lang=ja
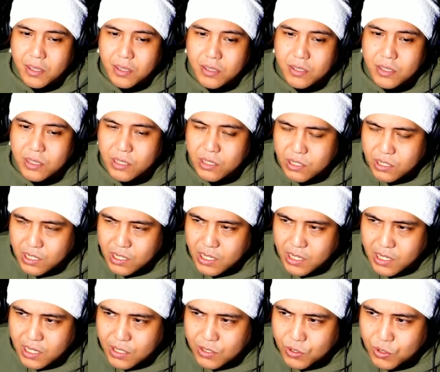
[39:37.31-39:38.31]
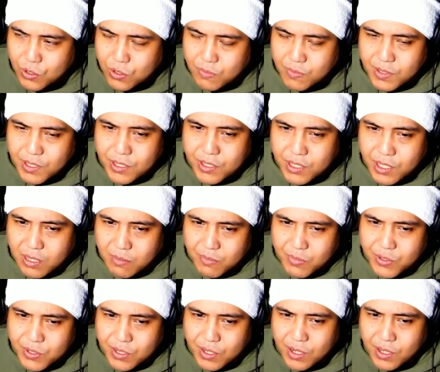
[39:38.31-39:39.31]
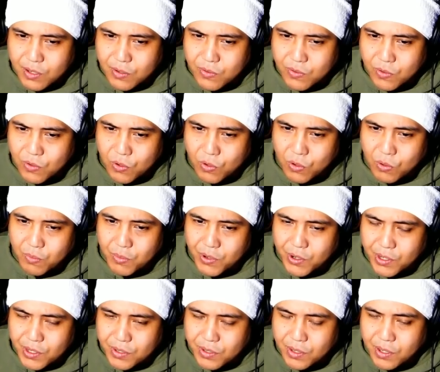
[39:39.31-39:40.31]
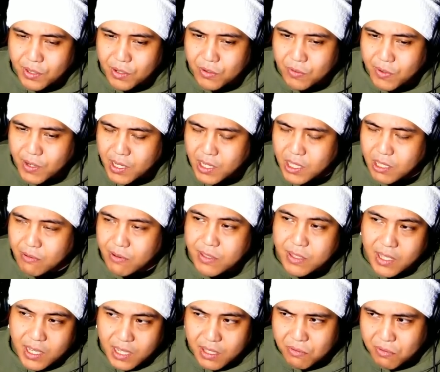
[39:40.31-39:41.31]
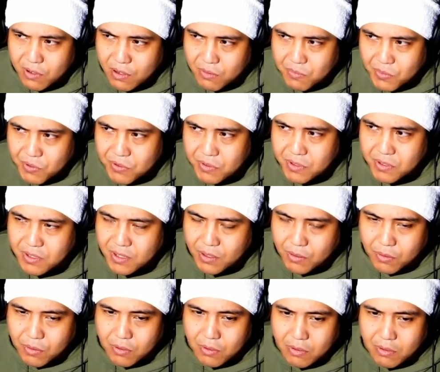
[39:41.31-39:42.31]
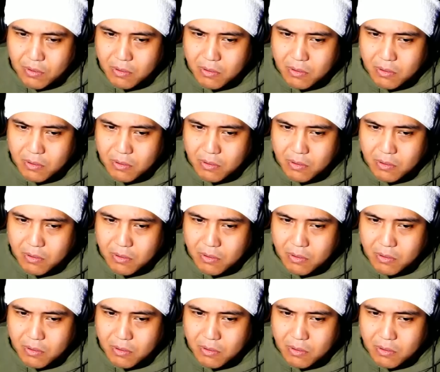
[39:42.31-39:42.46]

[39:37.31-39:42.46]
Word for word: 1から10まで全部セリフを覚えているわけではないとは思うんですけど、